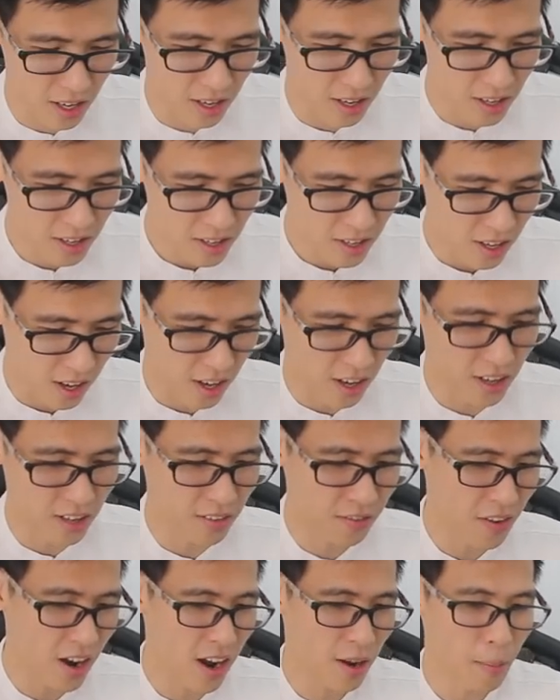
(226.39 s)
uh,
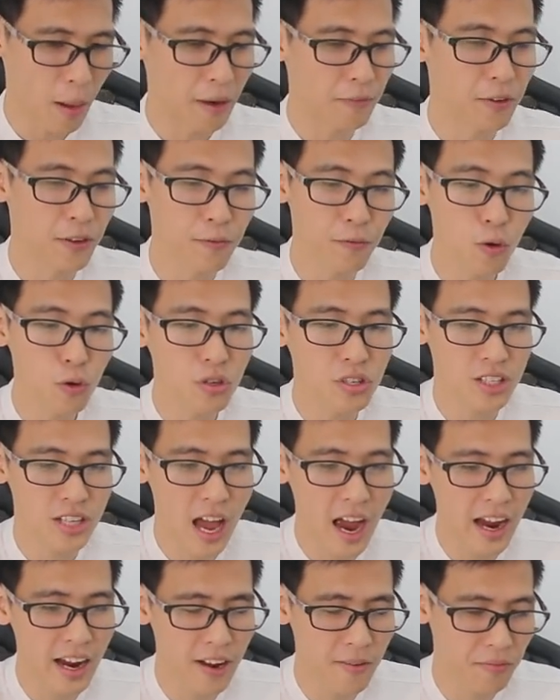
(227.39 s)
và bàn phím full
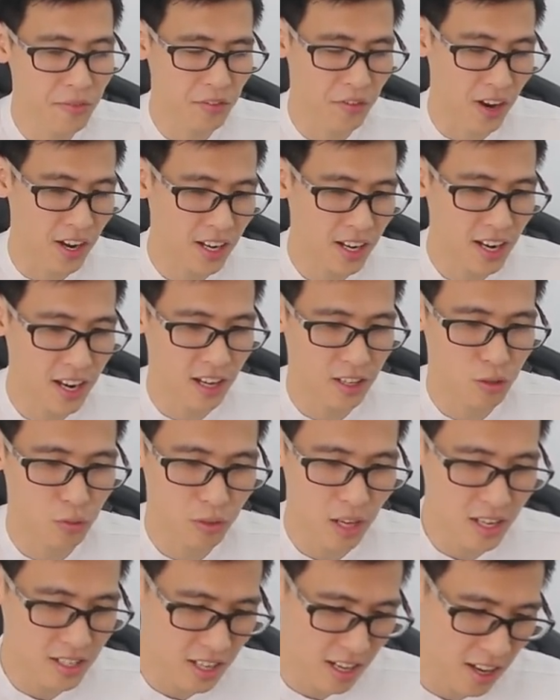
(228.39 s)
size, vì vậy nên là
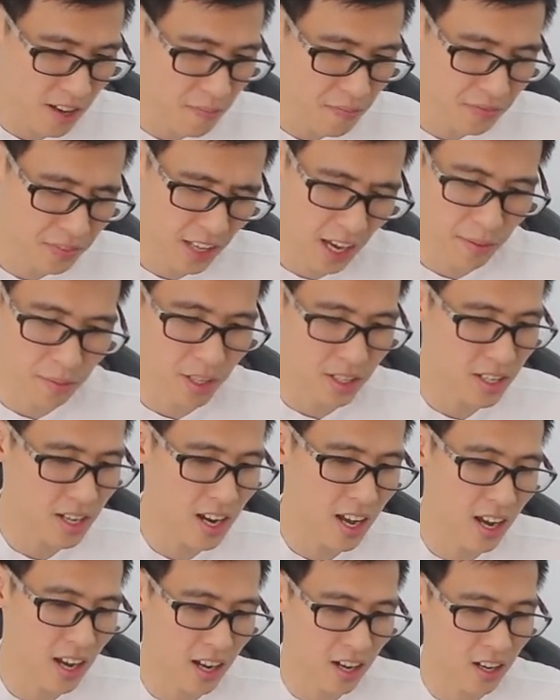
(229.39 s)
chúng ta sẽ cảm thấy như
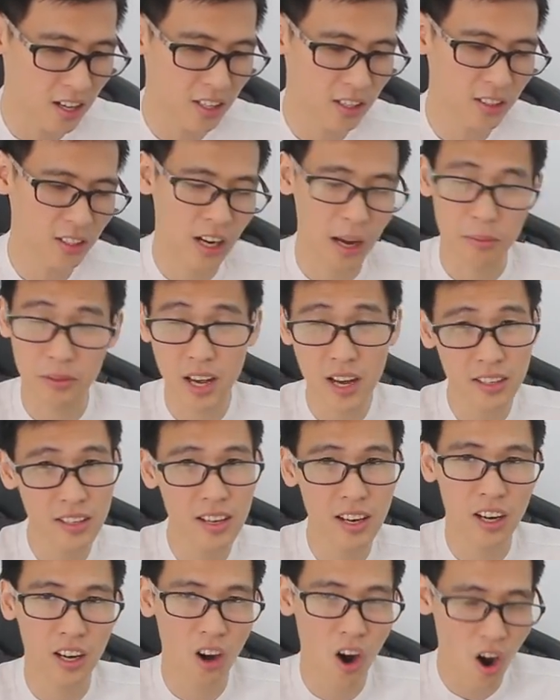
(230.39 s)
là cảm giác
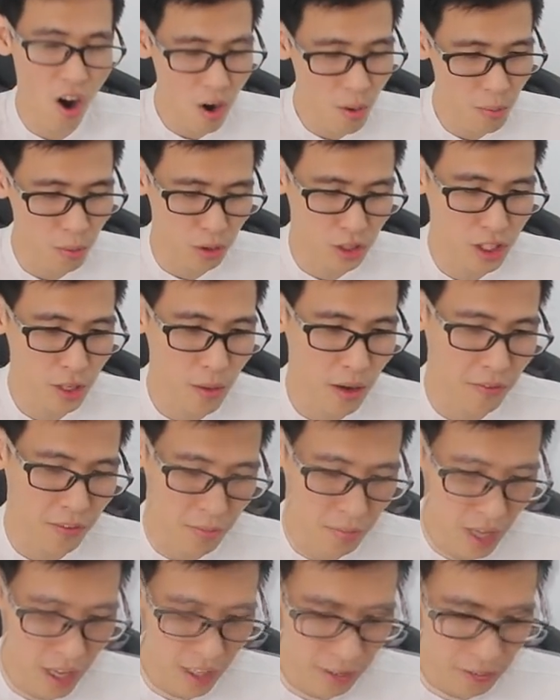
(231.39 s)
như là gõ một chiếc bàn
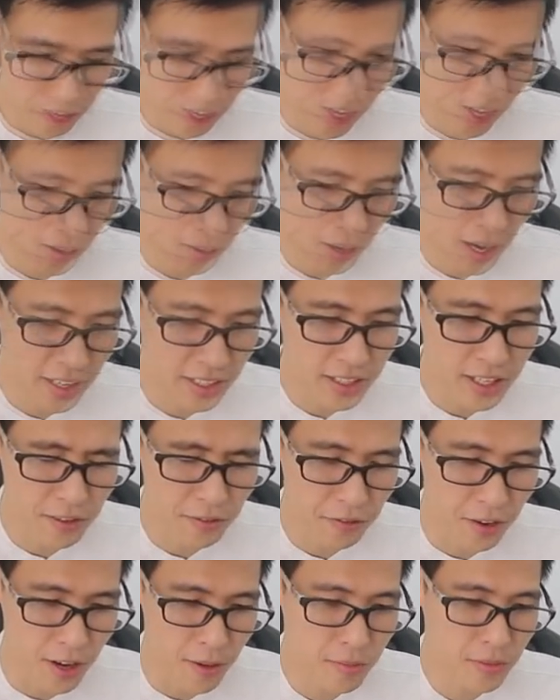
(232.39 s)
phím thật. Uh, hành trình
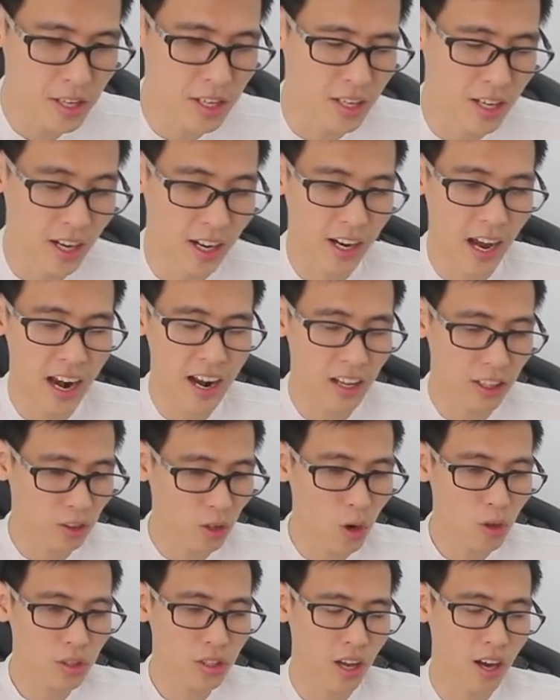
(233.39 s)
phím thì khá là
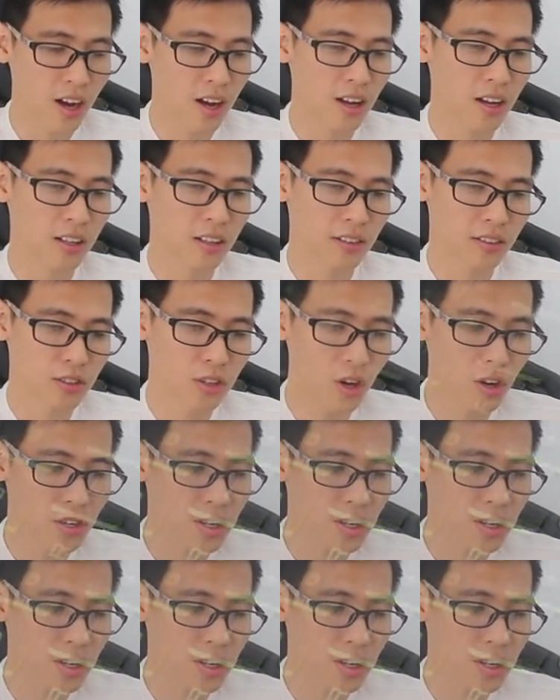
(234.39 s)
tốt uh, cho